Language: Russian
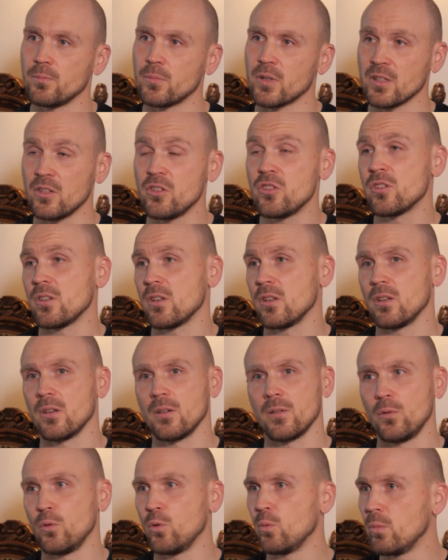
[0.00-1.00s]

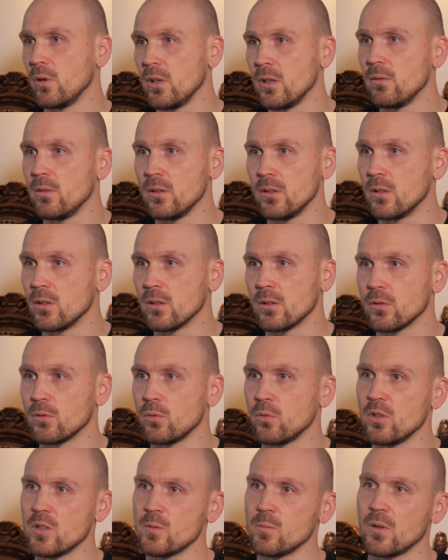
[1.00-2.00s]
практически любые виды
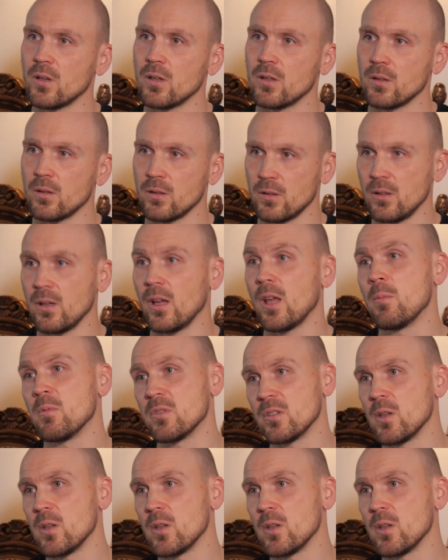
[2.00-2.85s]
туризма, я ими